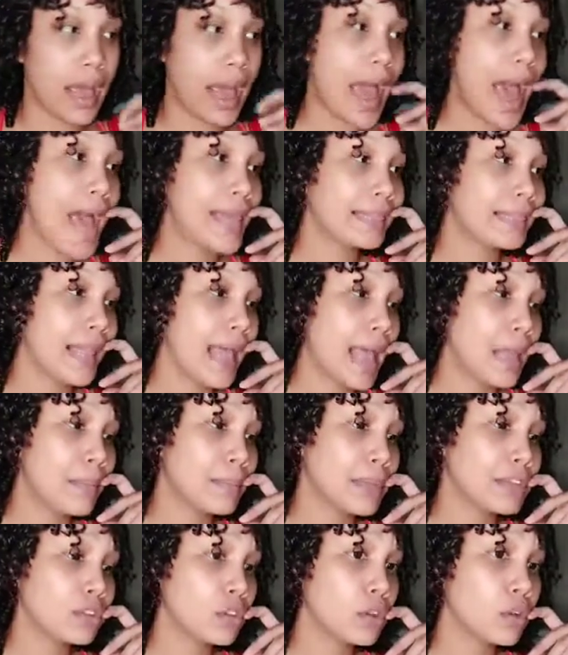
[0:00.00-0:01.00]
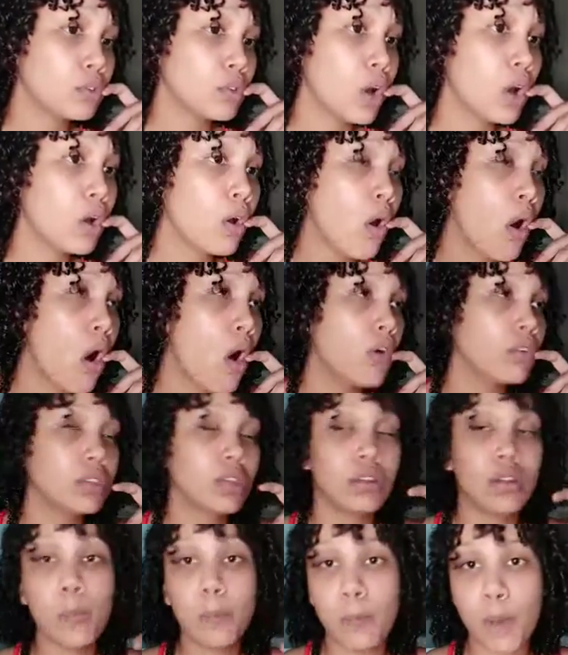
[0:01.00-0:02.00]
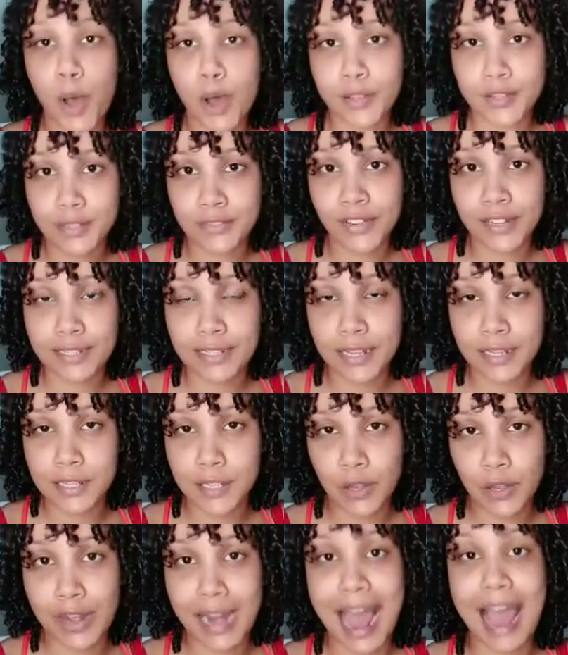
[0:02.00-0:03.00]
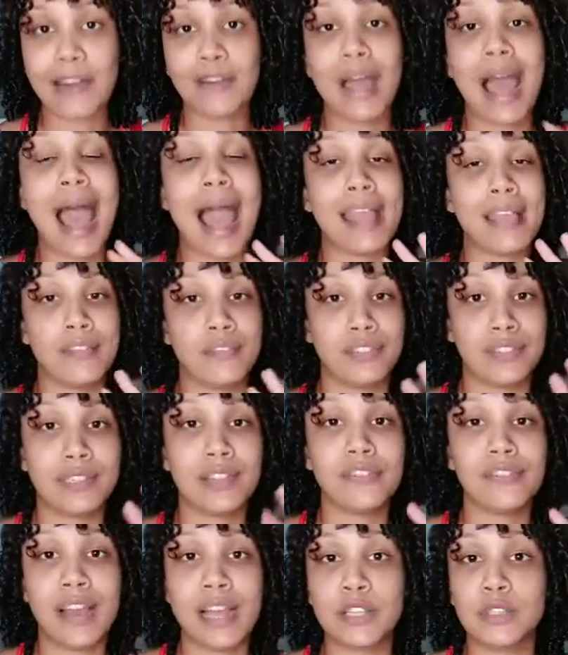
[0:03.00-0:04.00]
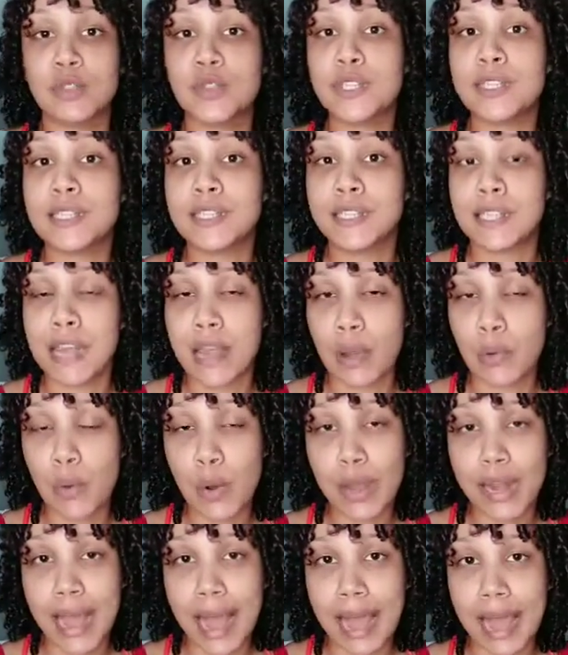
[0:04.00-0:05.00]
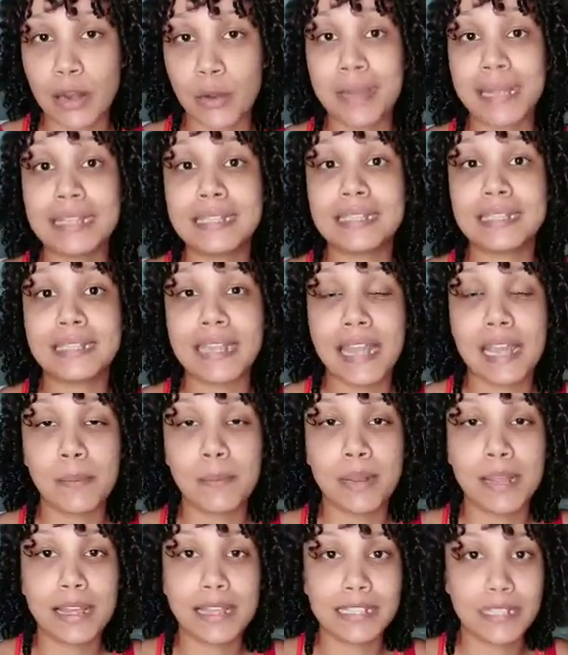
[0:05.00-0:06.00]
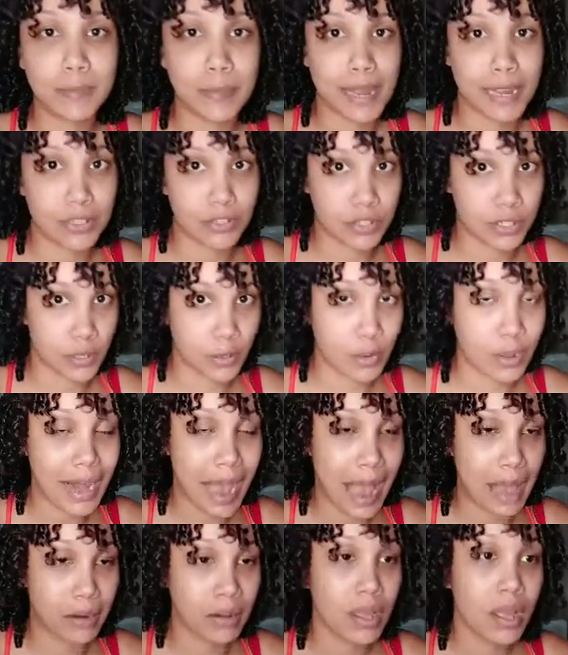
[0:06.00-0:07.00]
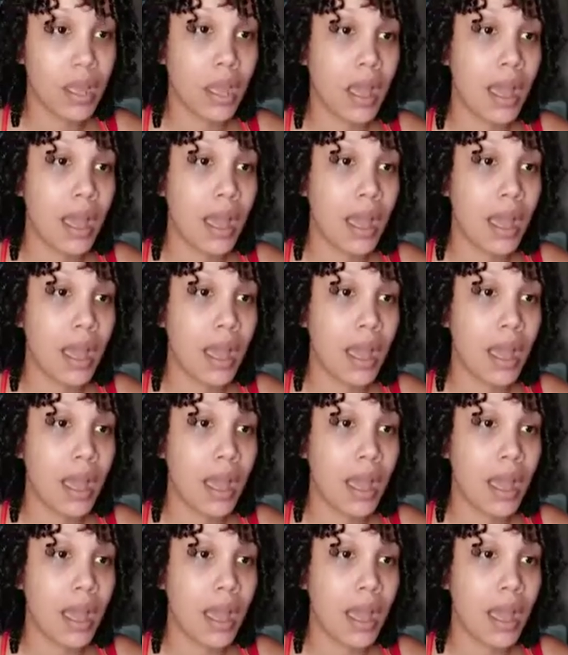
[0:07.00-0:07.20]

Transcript: Ah, tá, mas eu não dou conta, eu não posso fazer esse horário. Aí você faz o seu horário, mas sempre respeita o seu horário.